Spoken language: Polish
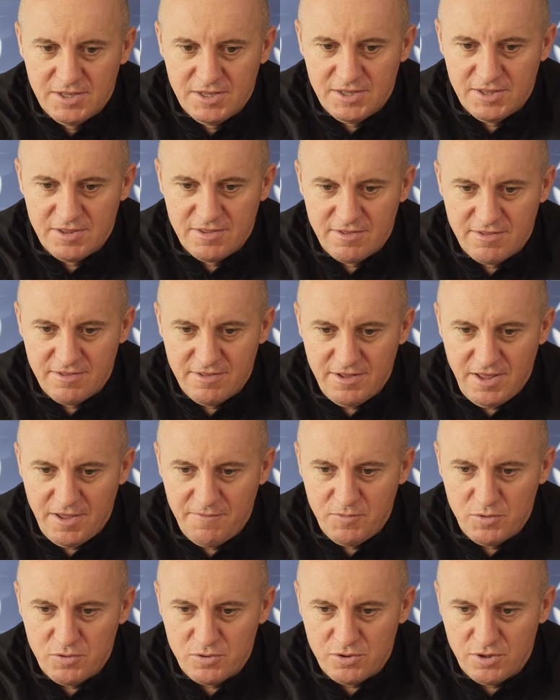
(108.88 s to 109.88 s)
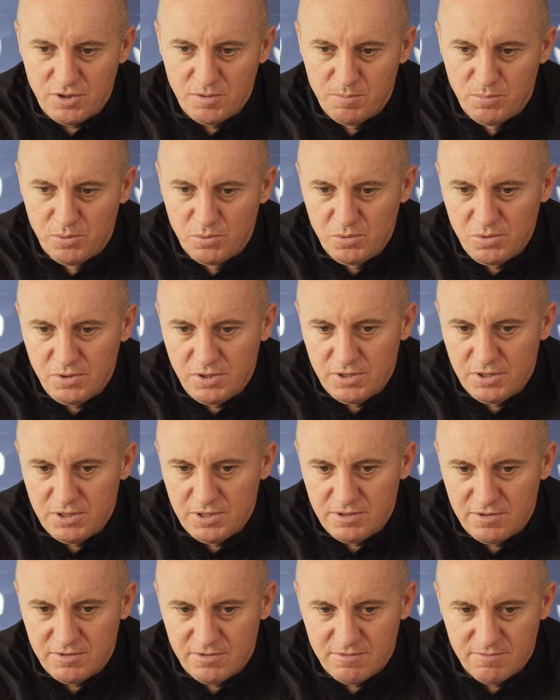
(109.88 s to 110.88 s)
z najwyższej
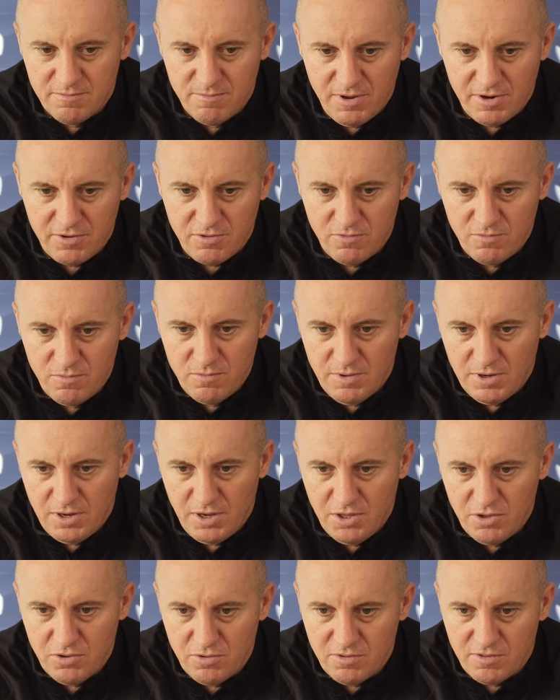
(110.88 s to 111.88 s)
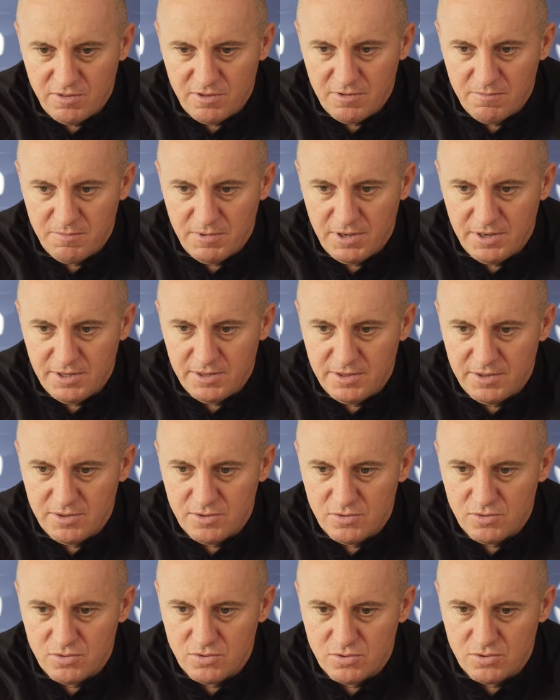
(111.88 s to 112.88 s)
półki, z bardzo wymagającym, ale
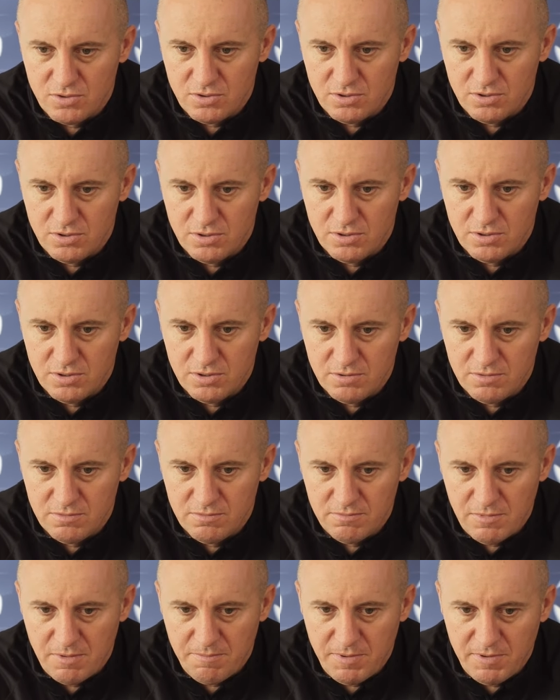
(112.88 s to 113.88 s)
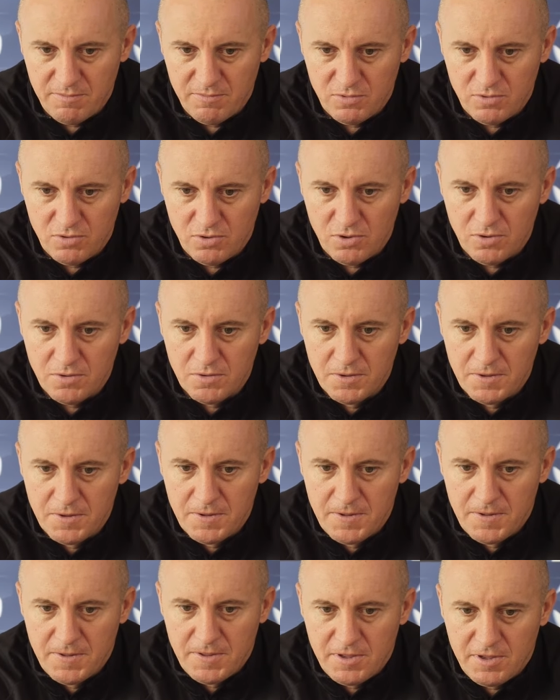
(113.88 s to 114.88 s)
też na pewno
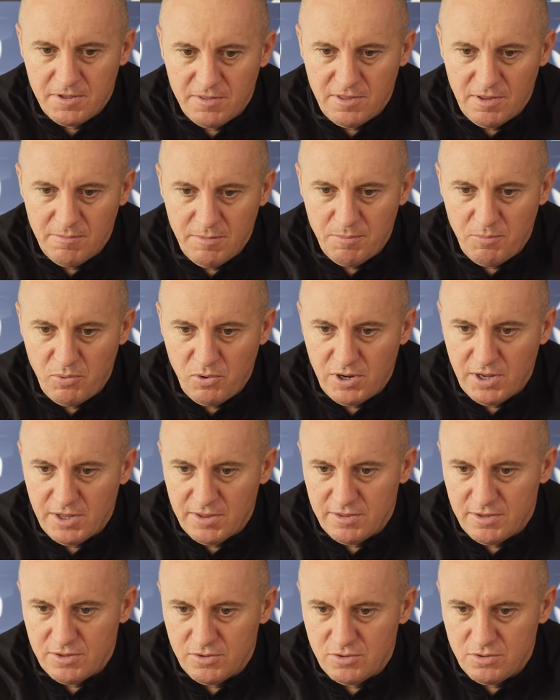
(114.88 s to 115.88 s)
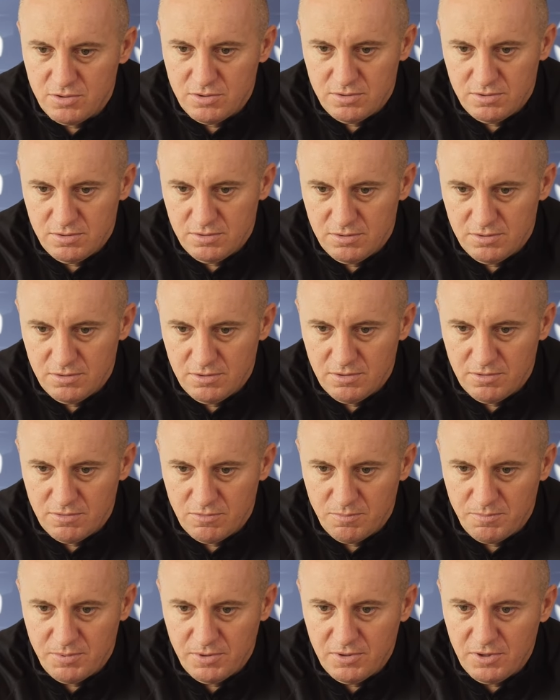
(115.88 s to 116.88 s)
chcemy pokazać
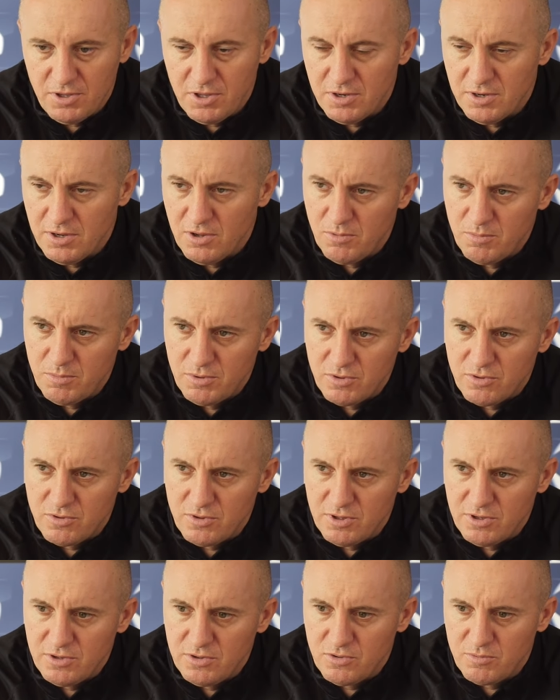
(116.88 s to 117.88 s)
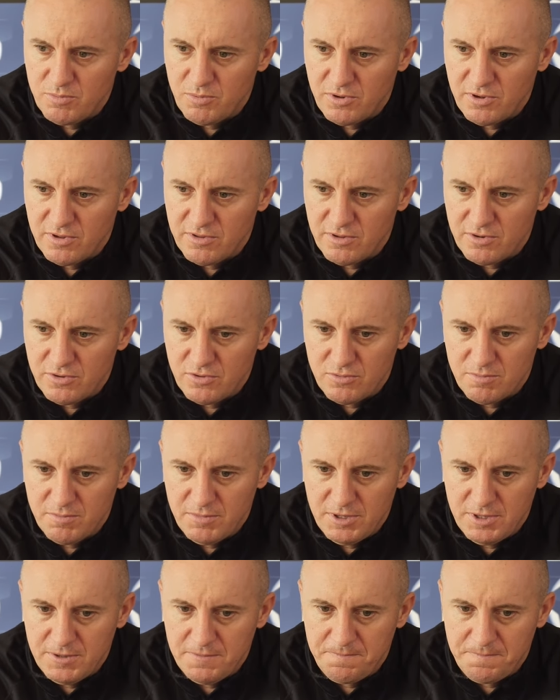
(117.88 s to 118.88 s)
zupełnie inne oblicze niż
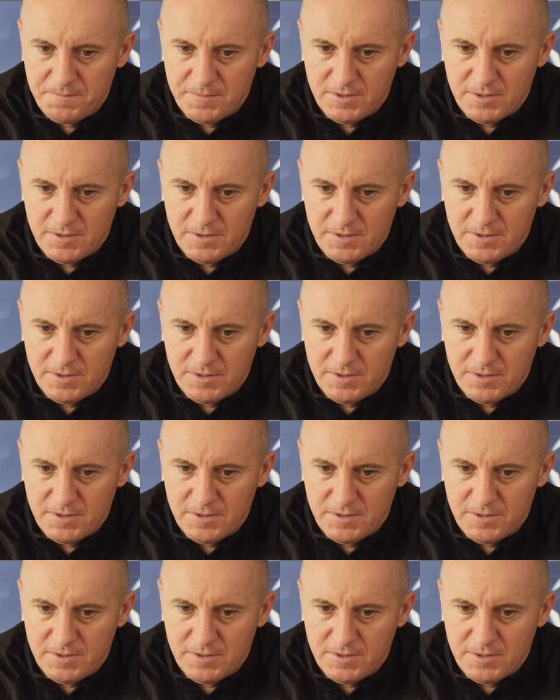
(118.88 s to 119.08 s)
pokazaliśmy